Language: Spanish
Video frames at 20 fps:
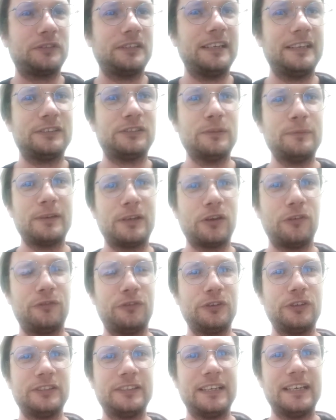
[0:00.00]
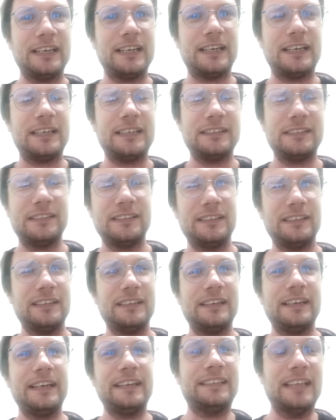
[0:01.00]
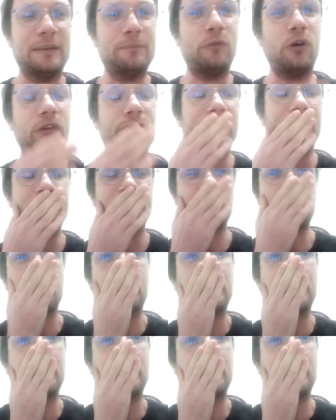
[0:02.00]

utilizo el micrófono de la, del móvil.